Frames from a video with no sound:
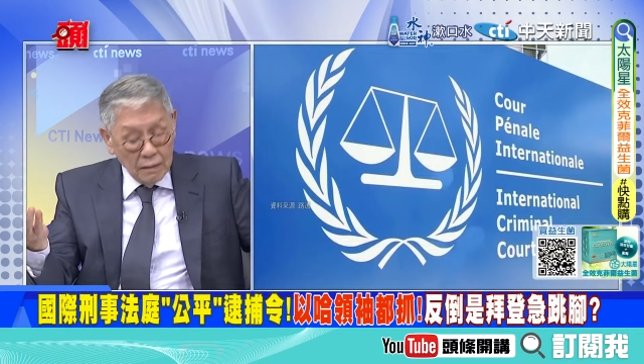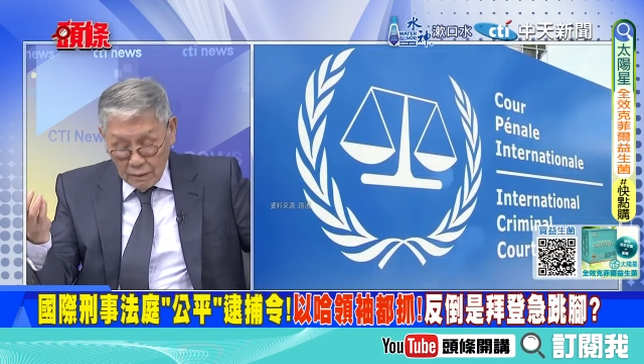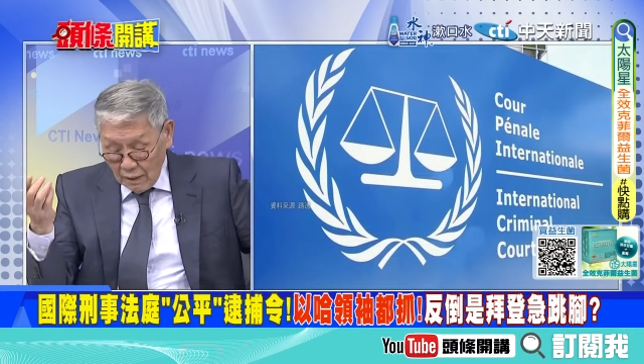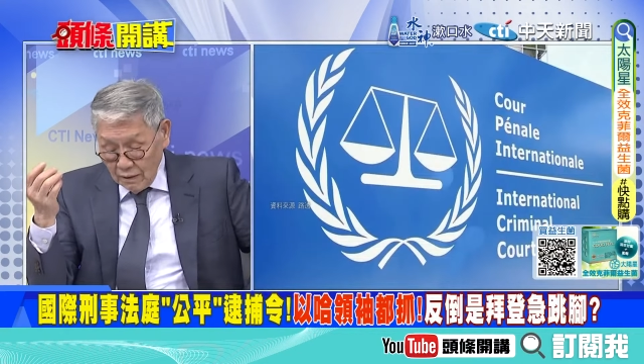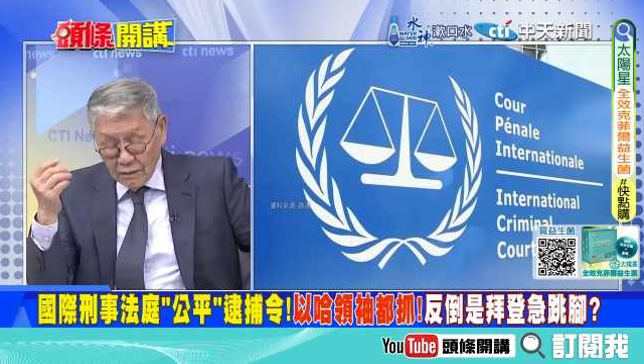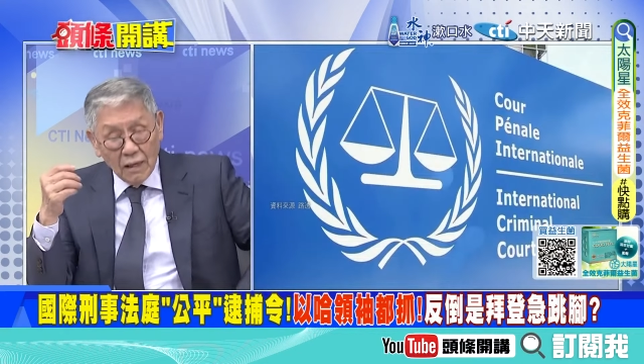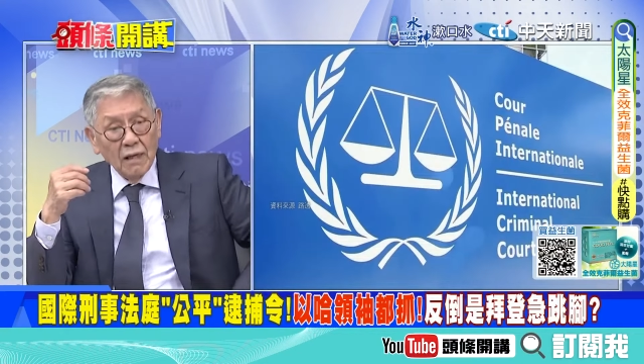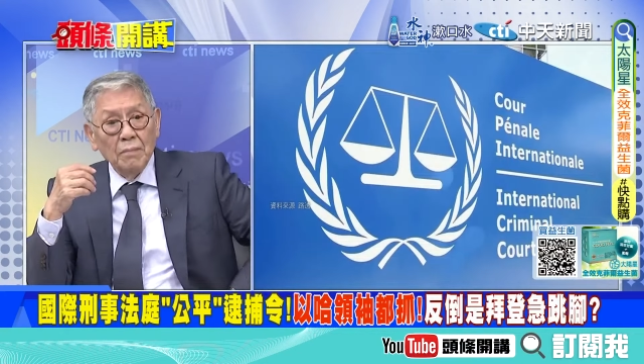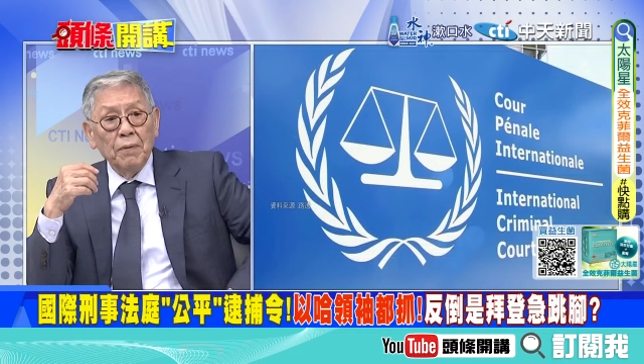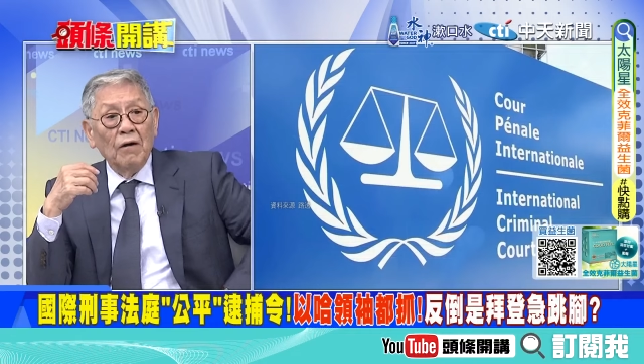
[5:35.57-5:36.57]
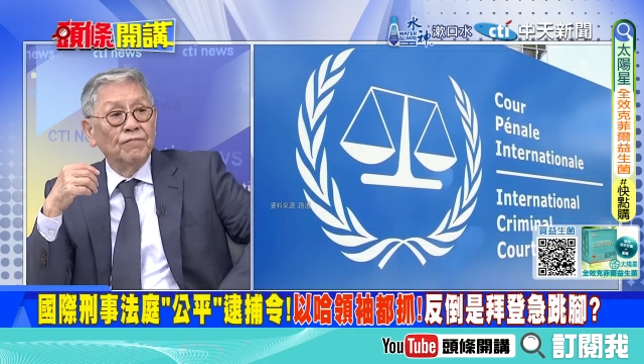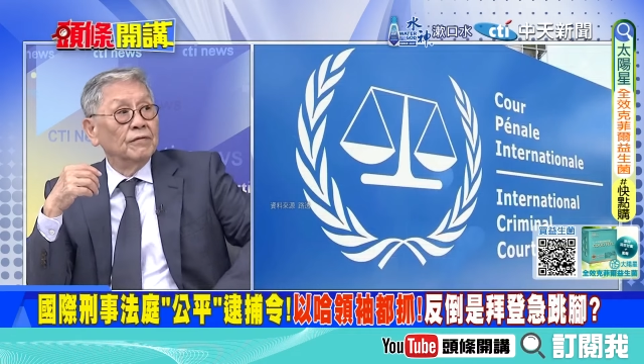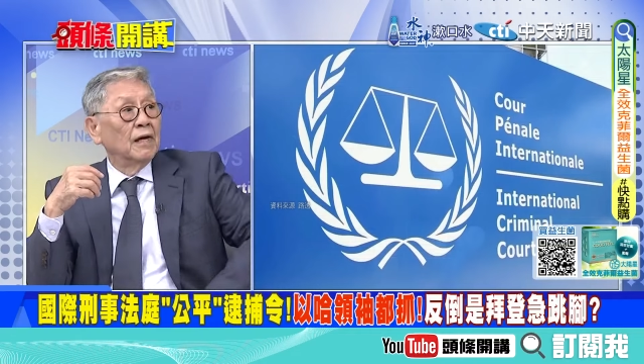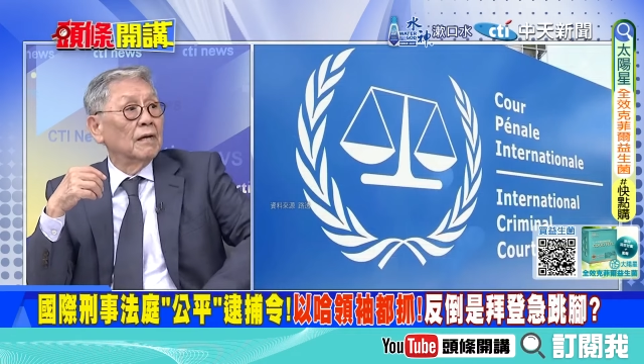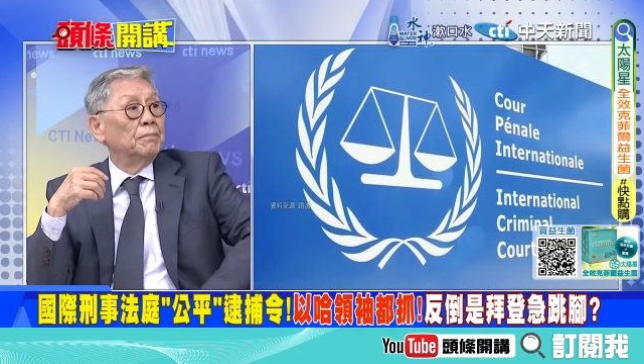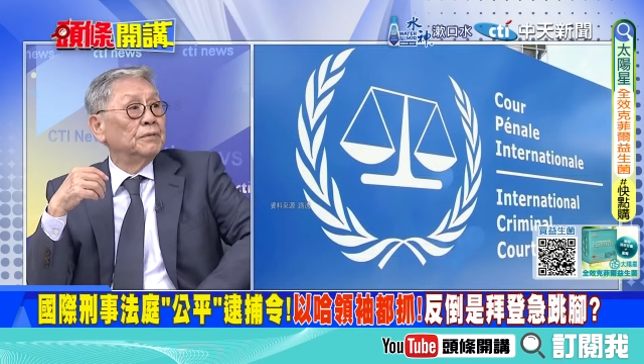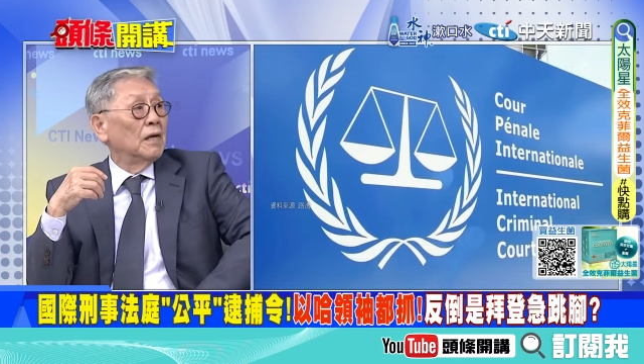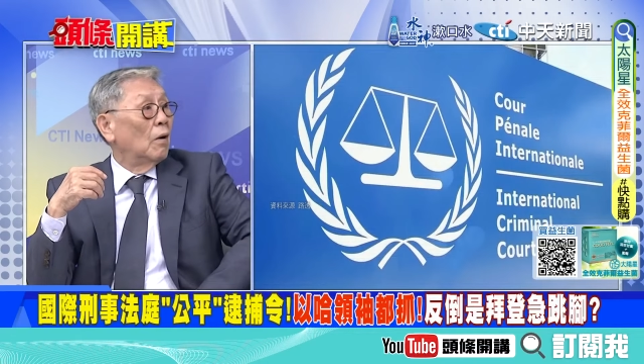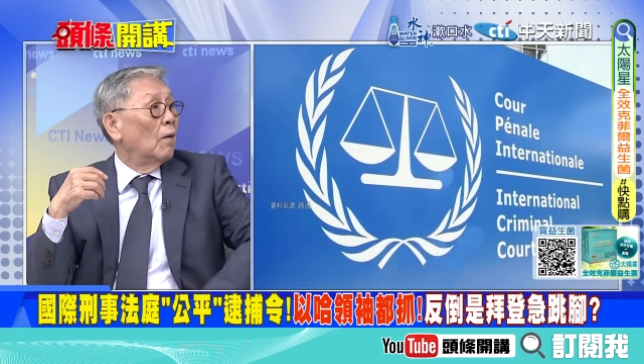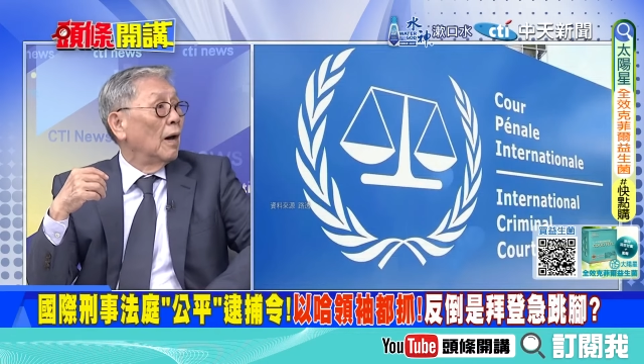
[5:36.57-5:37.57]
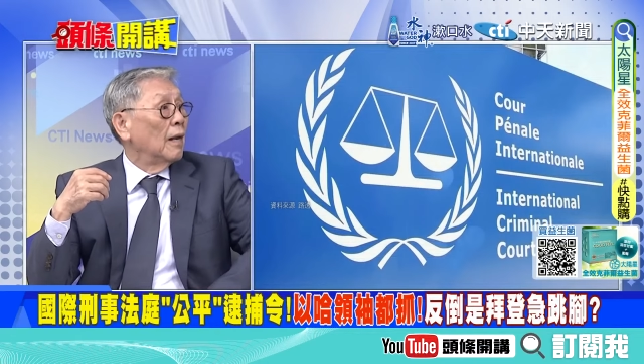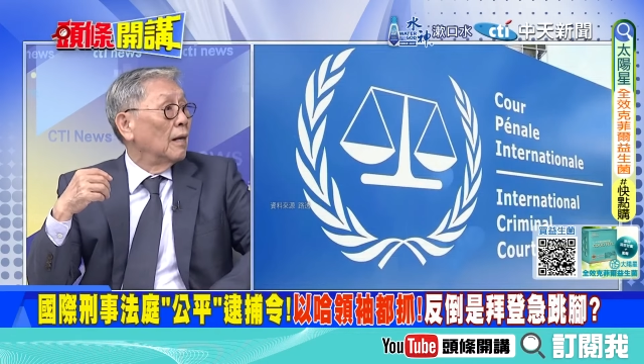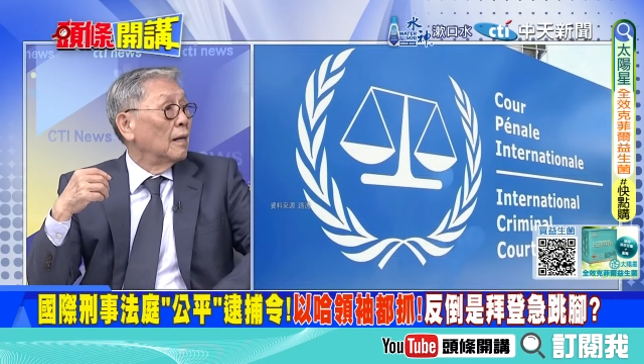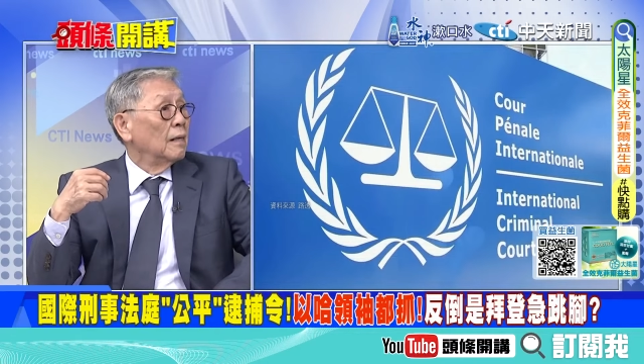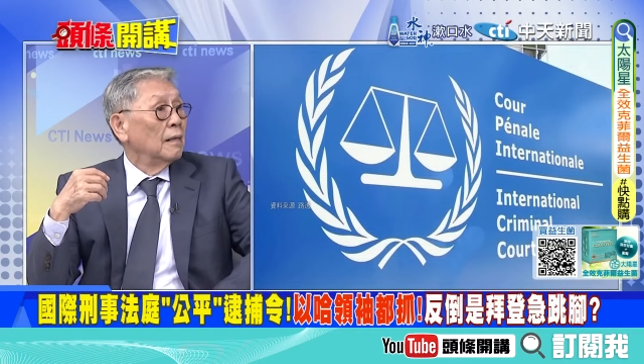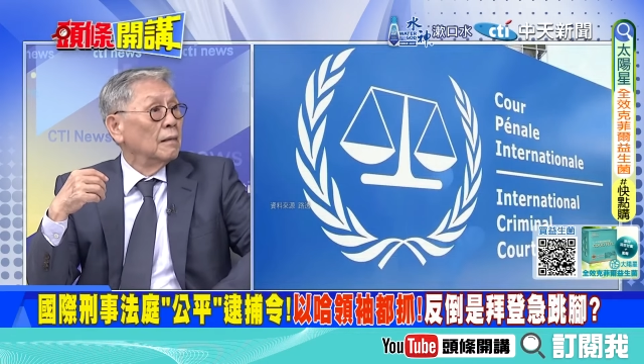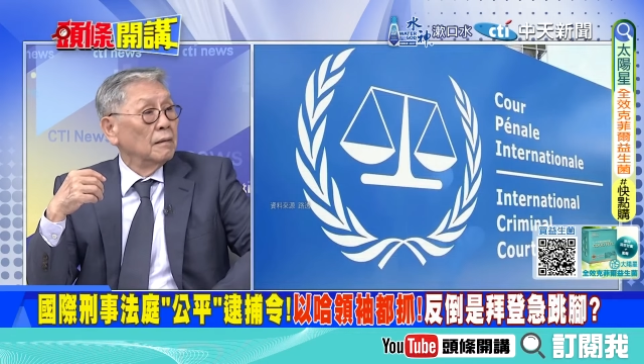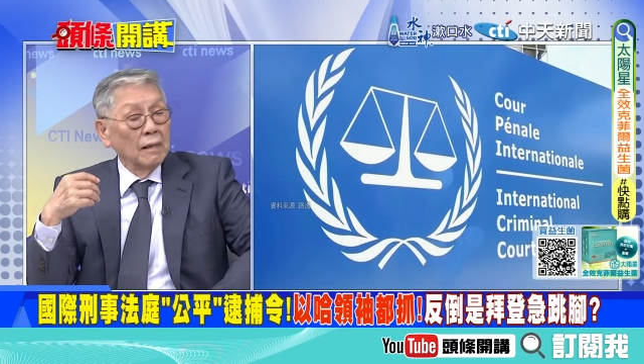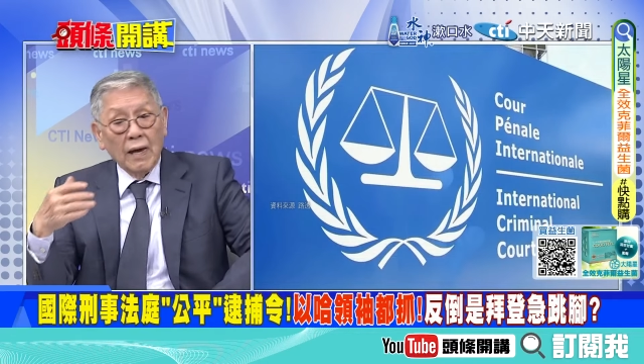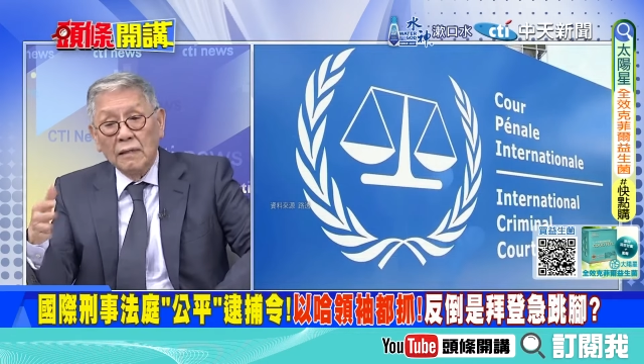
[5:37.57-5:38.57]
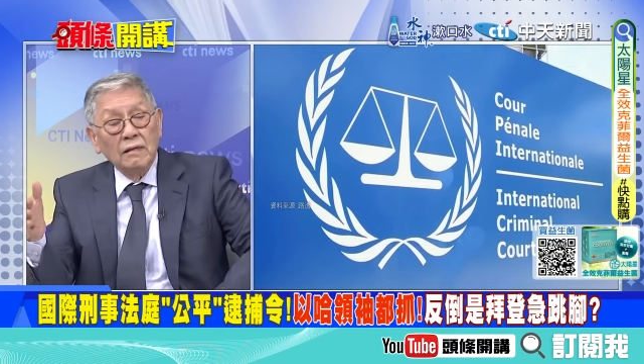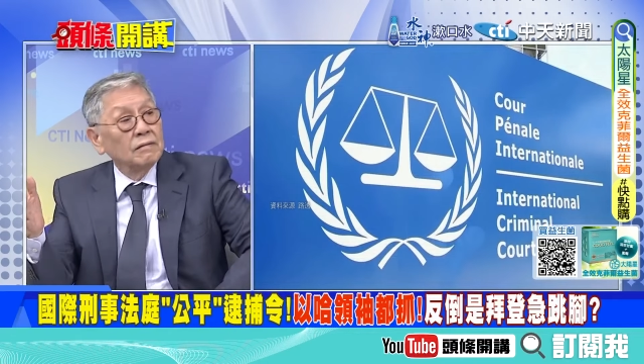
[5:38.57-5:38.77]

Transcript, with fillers: 那以色列的报复那更不像话了，那赶尽